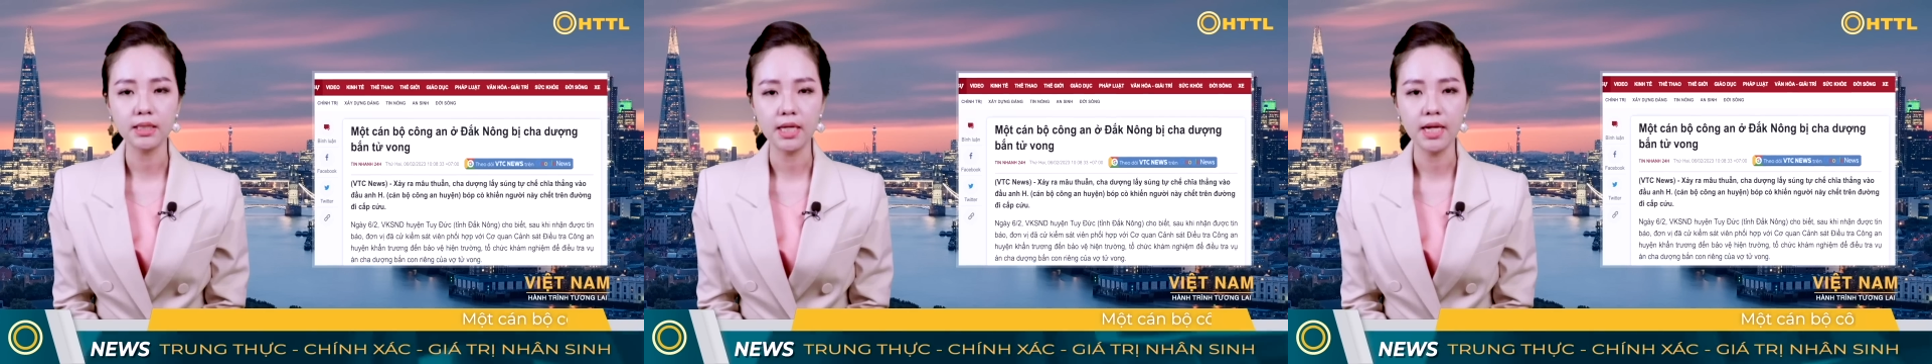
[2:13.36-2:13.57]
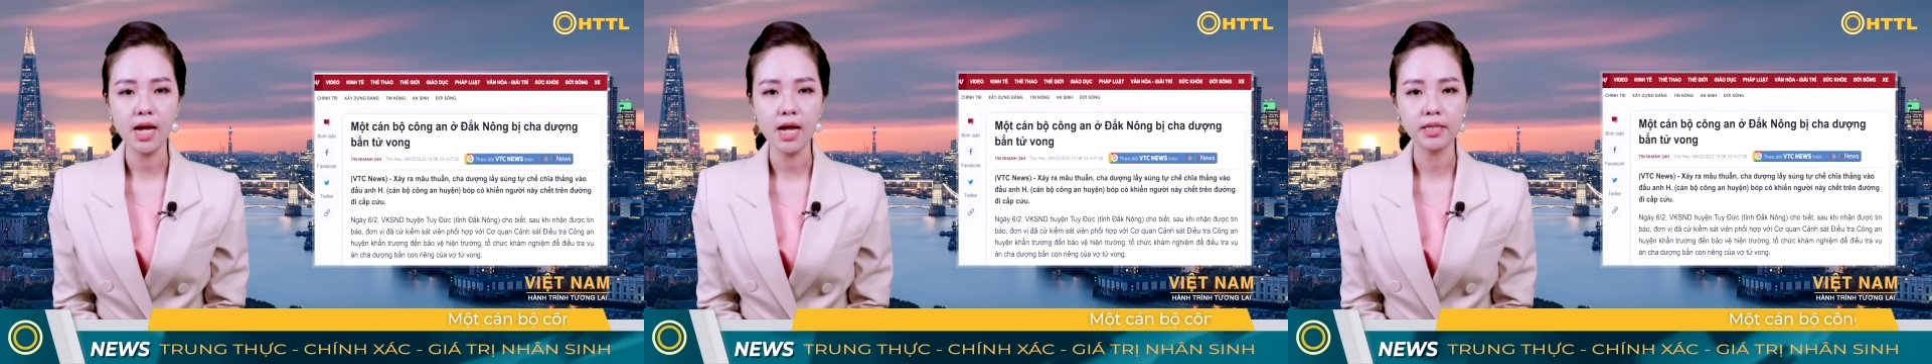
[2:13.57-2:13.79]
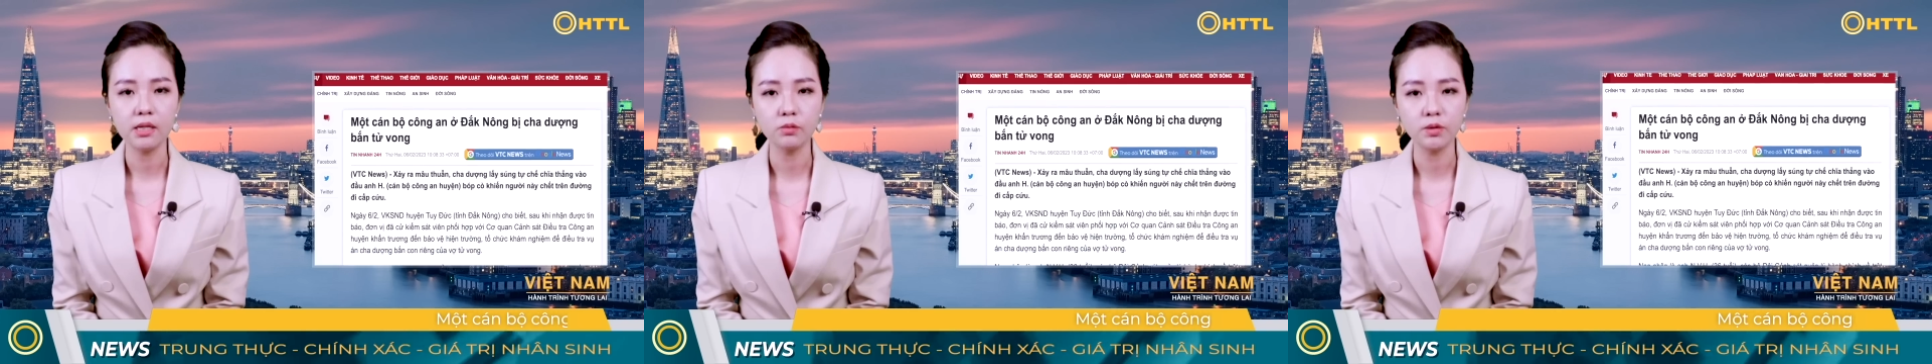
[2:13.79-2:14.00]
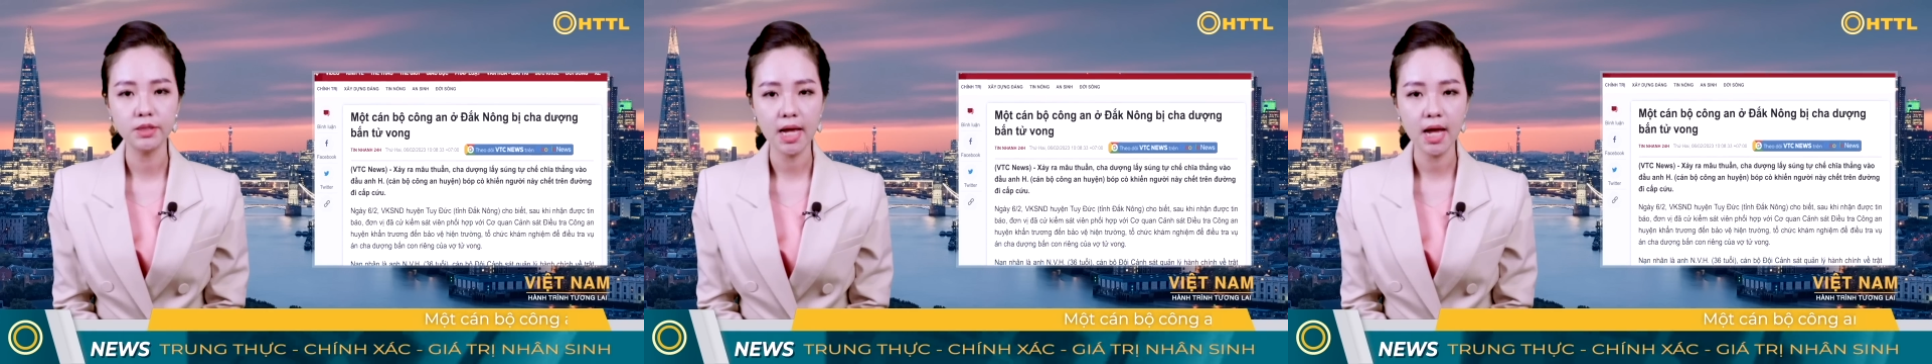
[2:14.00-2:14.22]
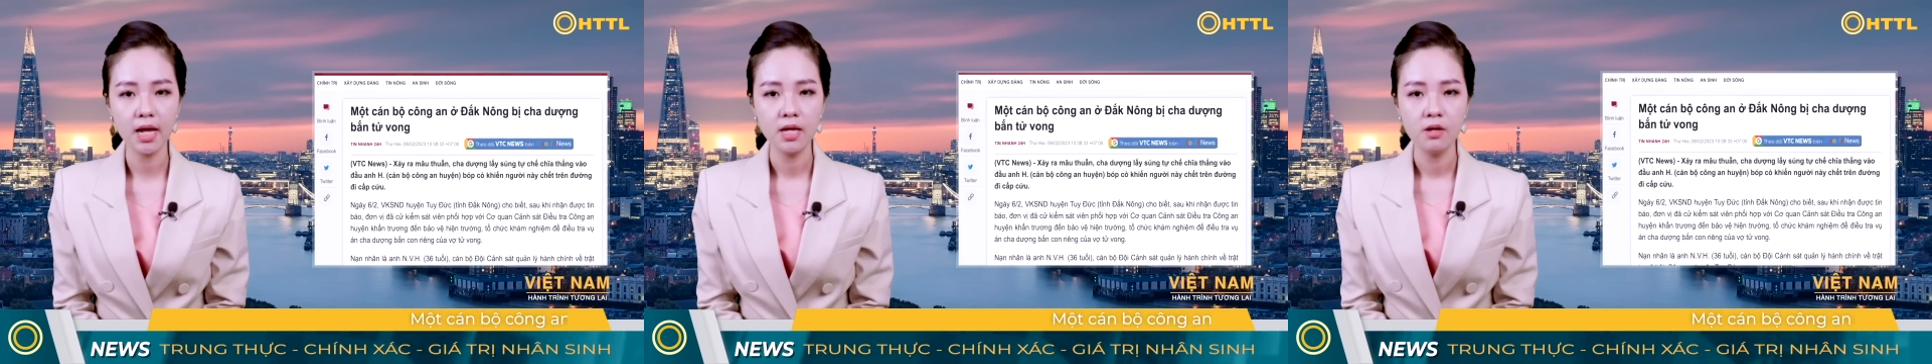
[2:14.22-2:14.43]
tiến hành điều
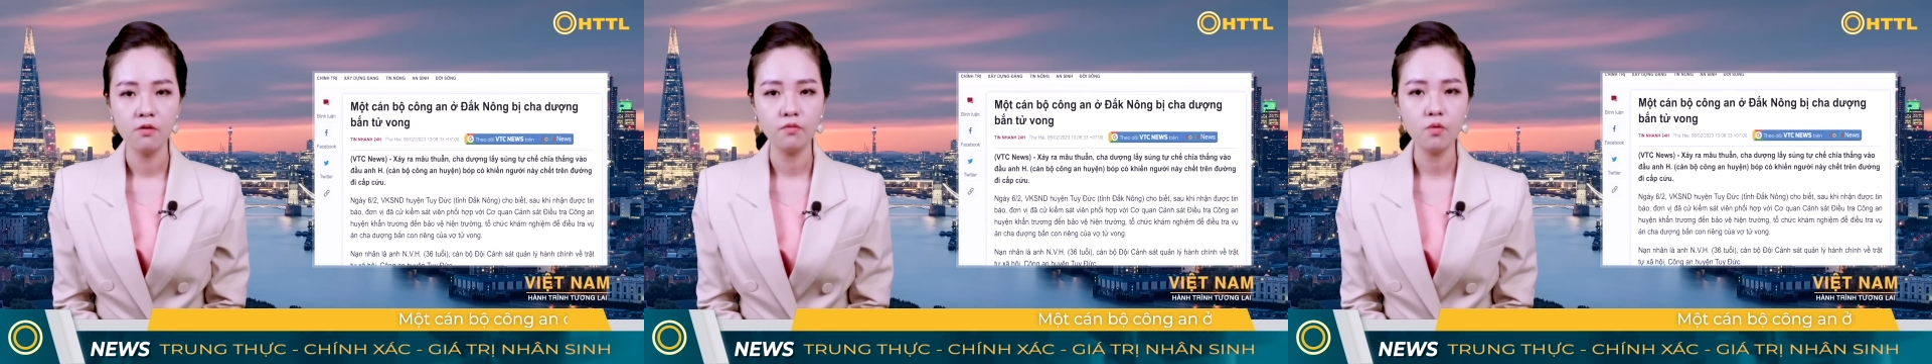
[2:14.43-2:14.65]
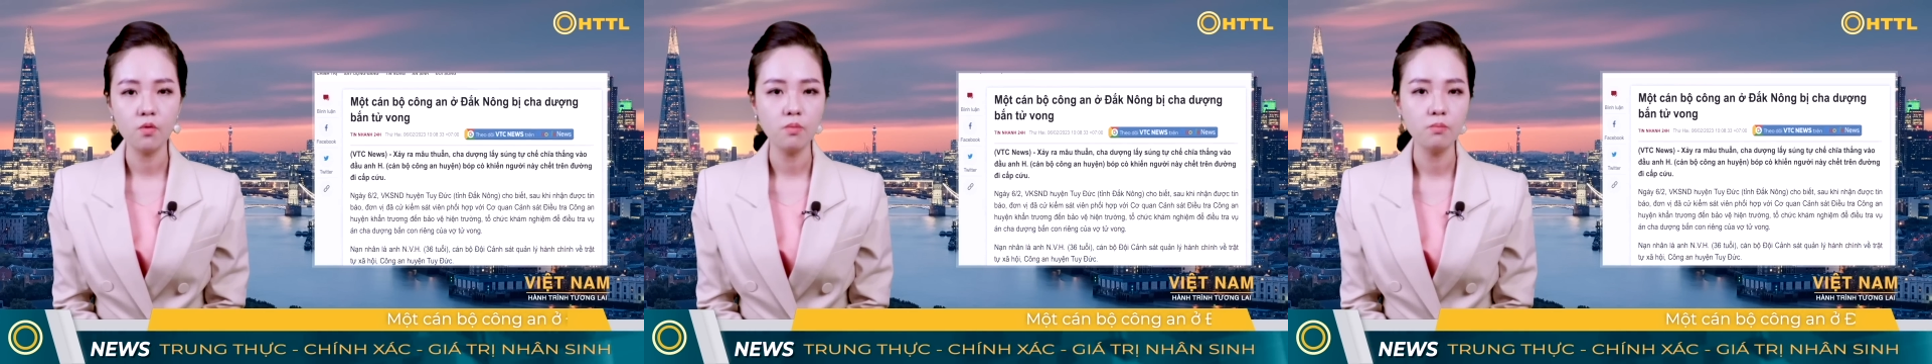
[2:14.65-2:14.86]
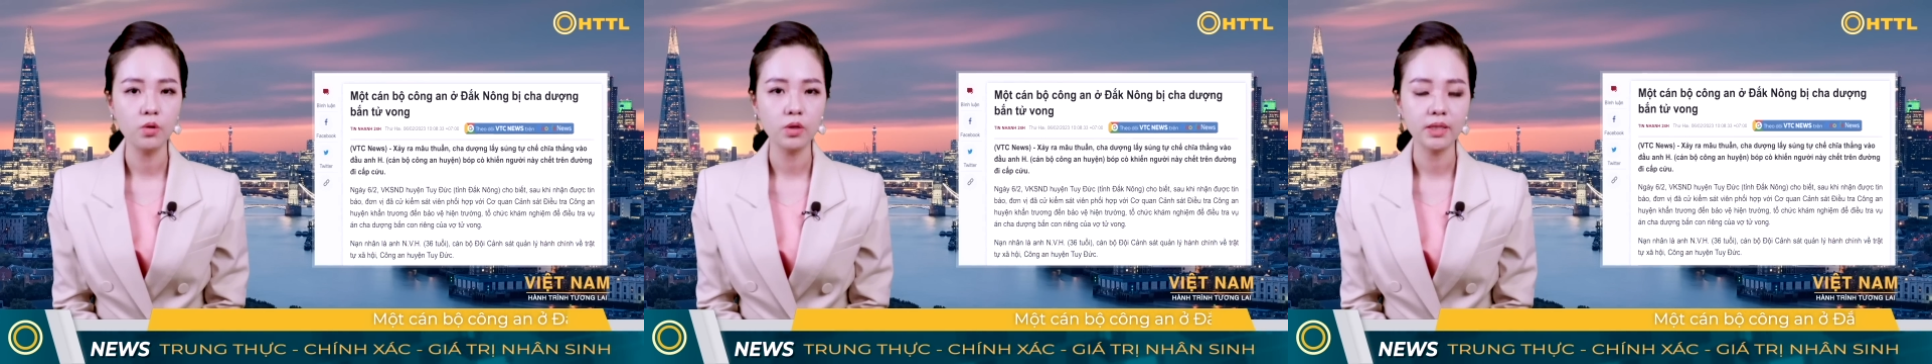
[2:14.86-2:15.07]
tra vụ một